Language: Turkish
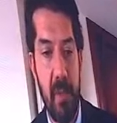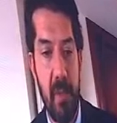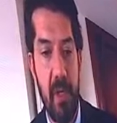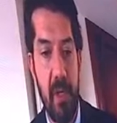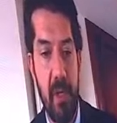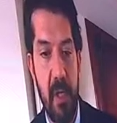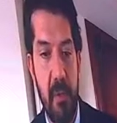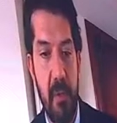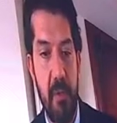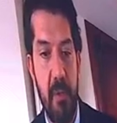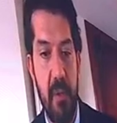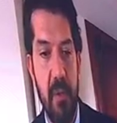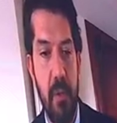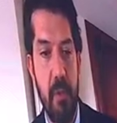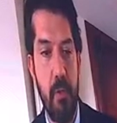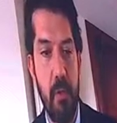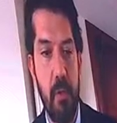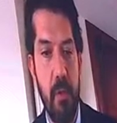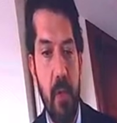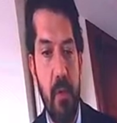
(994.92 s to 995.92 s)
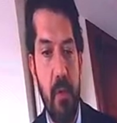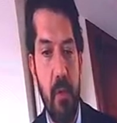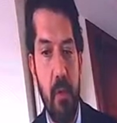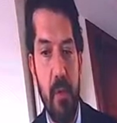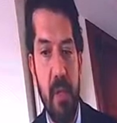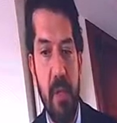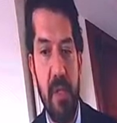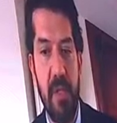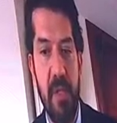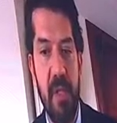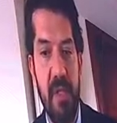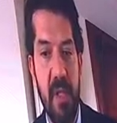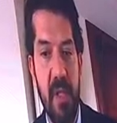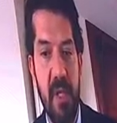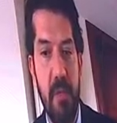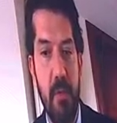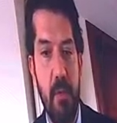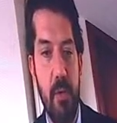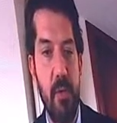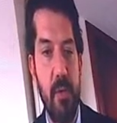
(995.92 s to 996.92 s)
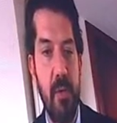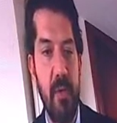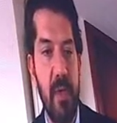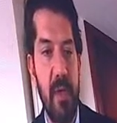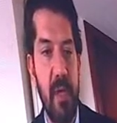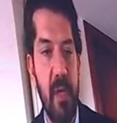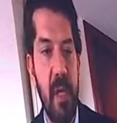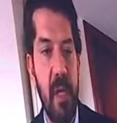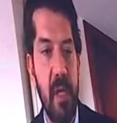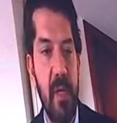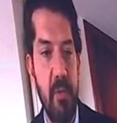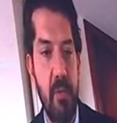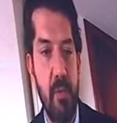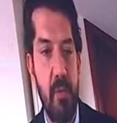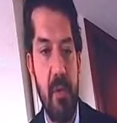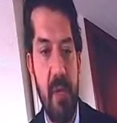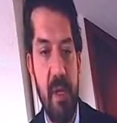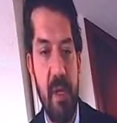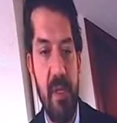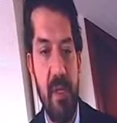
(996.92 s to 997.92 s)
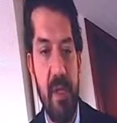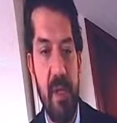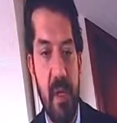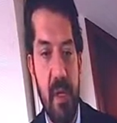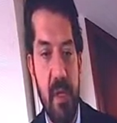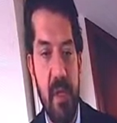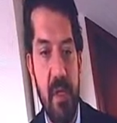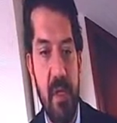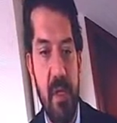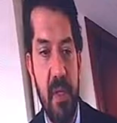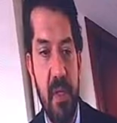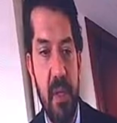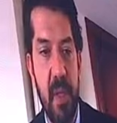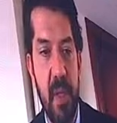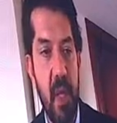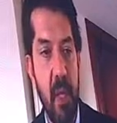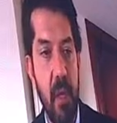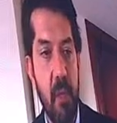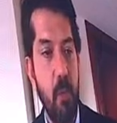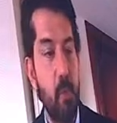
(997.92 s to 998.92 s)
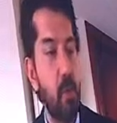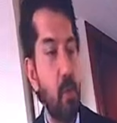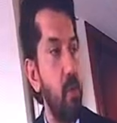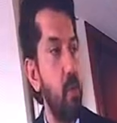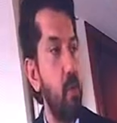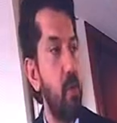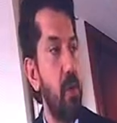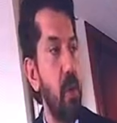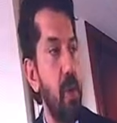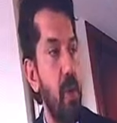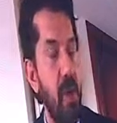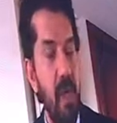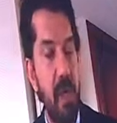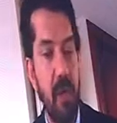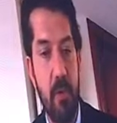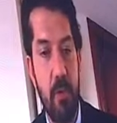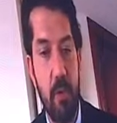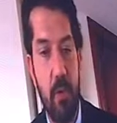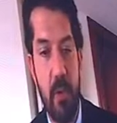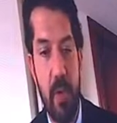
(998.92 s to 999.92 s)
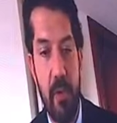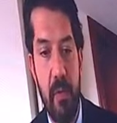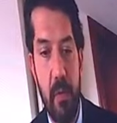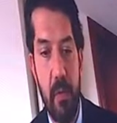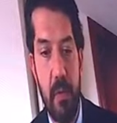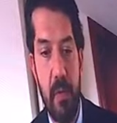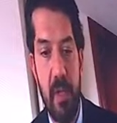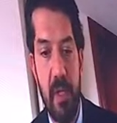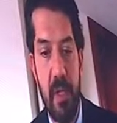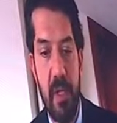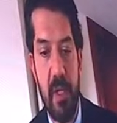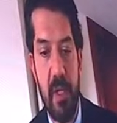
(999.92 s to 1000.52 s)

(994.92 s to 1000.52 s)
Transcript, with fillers: yapıldı. Türk Hava Yolları'nda seyrediyoruz. Her türlü desteği hazırız. Bugün mutlaka Türk Hava Yolları e,